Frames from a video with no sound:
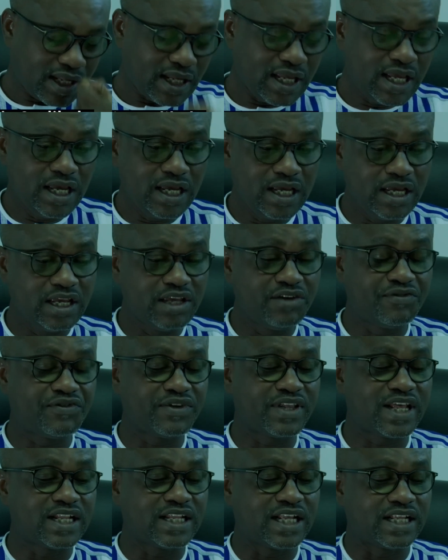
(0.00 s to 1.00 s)
Et il
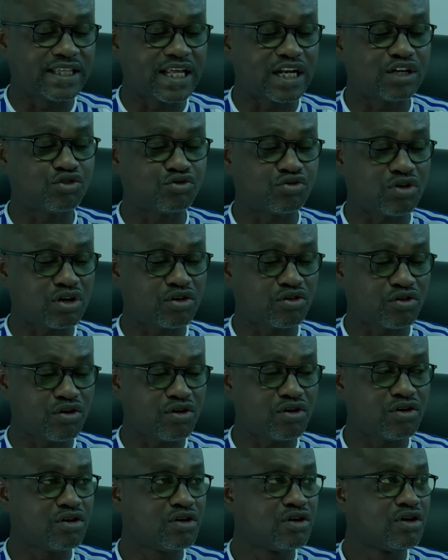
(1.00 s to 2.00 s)
faisait de telle sorte
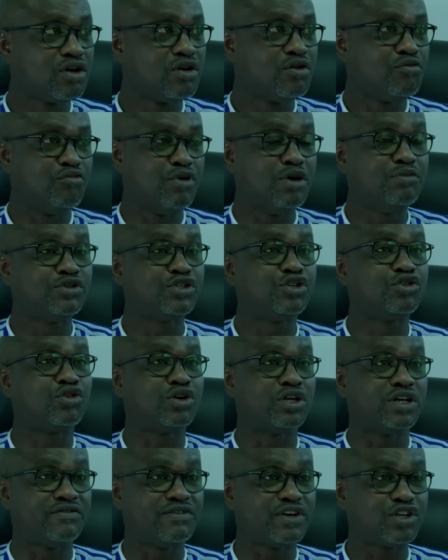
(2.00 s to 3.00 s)
que même si
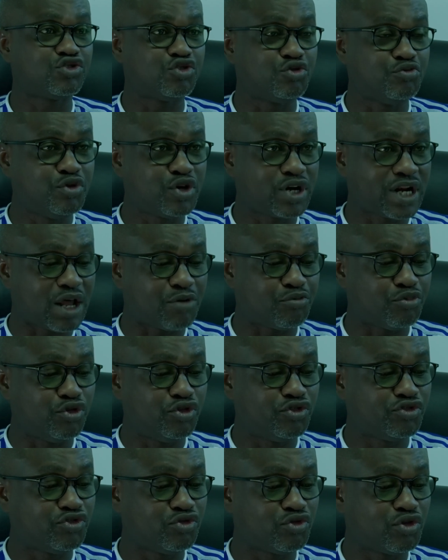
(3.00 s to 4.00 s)
on devait subir la
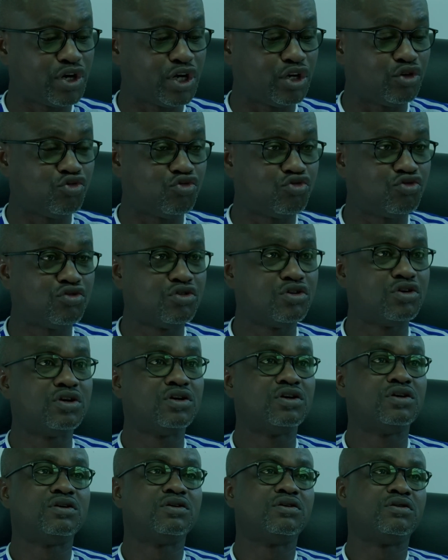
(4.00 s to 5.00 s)
punition et tout,
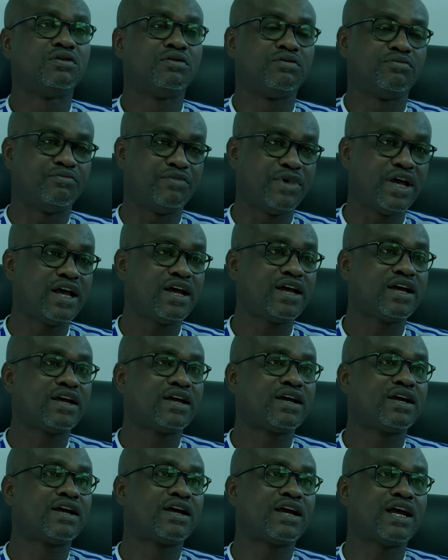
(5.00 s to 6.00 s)
mais
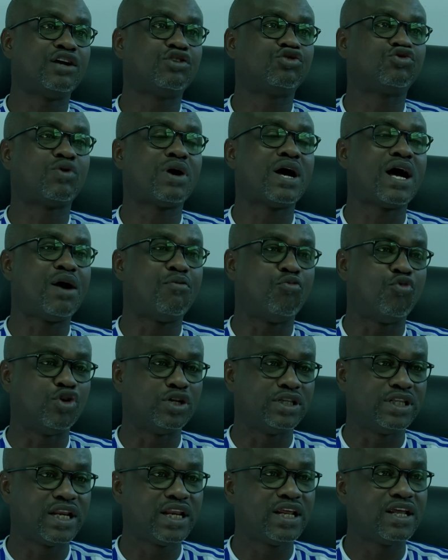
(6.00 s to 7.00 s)
qu'elle soit
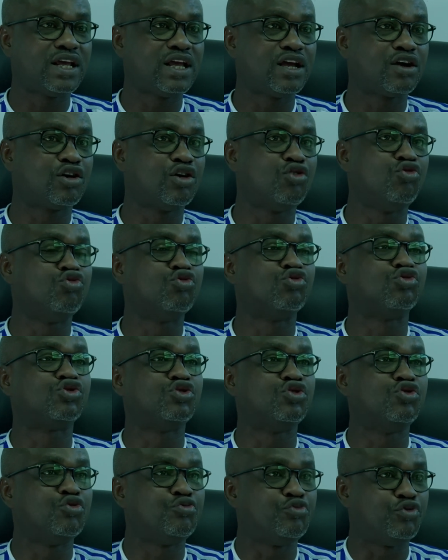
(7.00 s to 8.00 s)
amondrie et que nous
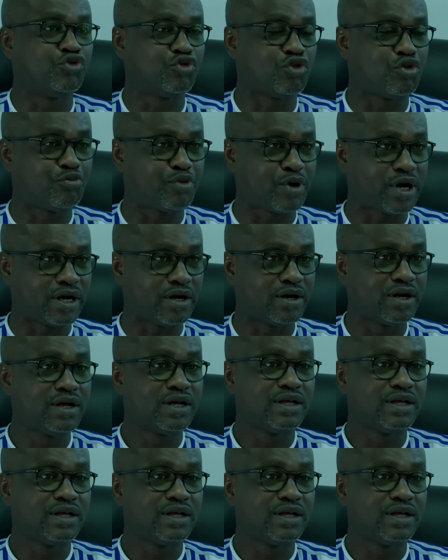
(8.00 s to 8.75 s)
aussi nous puissions prendre.